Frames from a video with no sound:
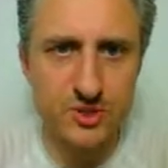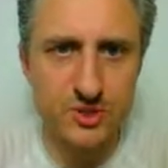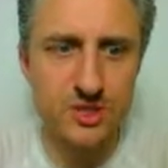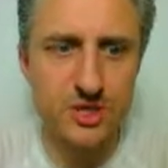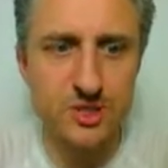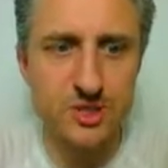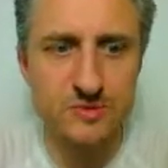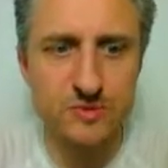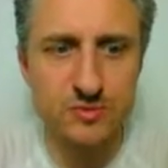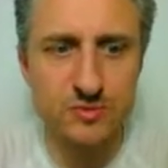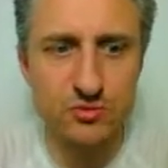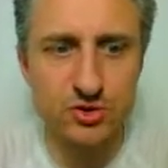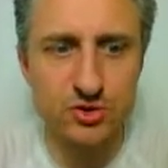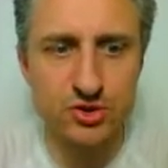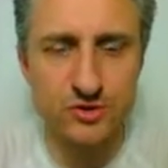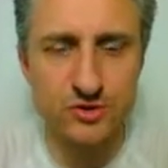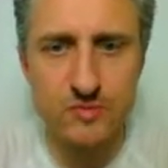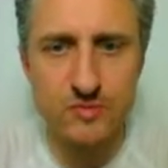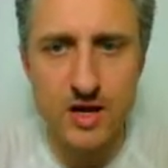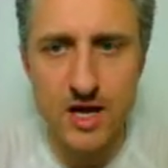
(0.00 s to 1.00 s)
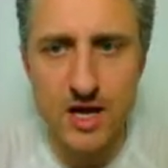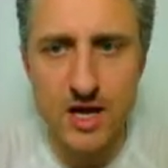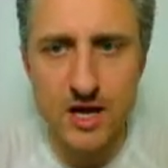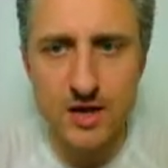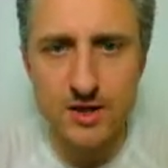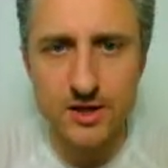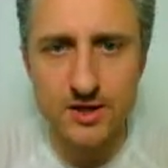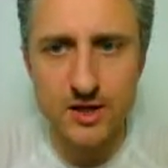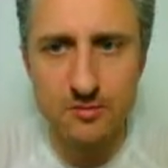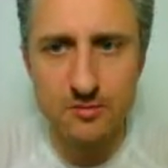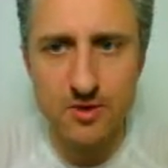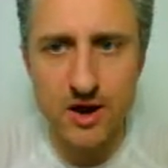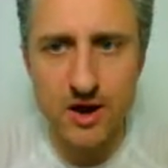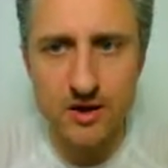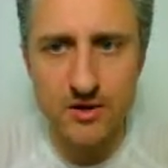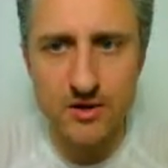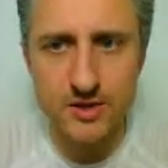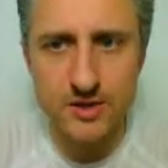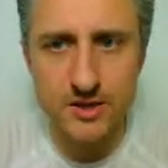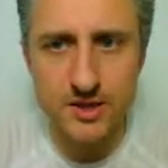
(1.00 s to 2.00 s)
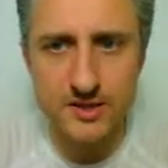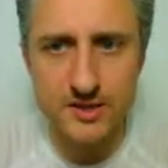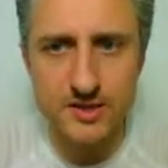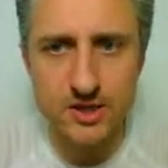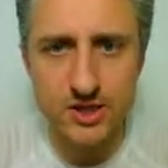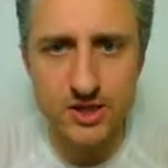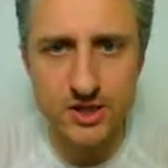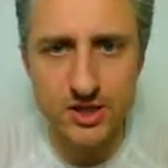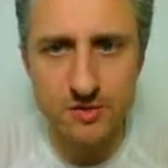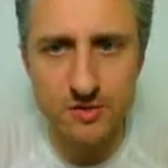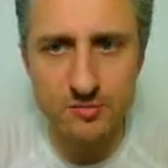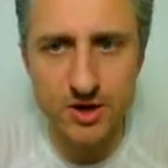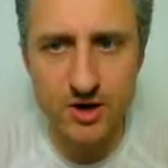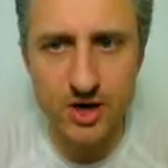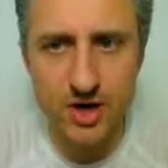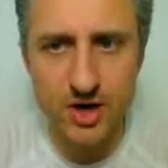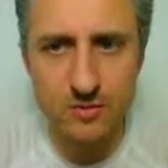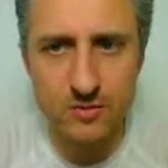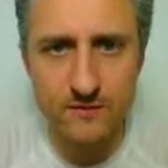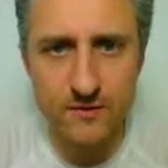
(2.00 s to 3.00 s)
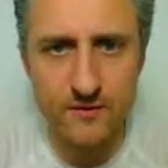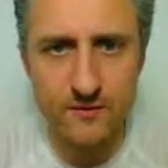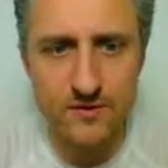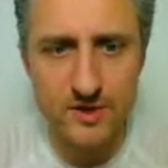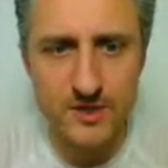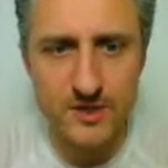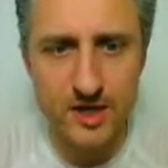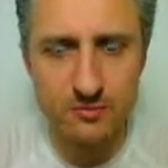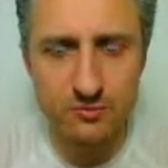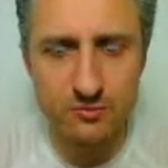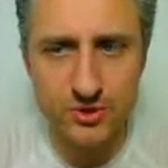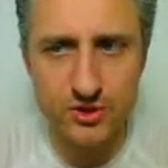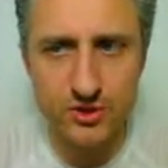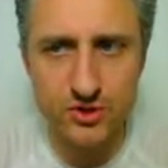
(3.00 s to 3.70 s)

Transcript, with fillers: Здесь мы можем добавить различные программы в автозапуск,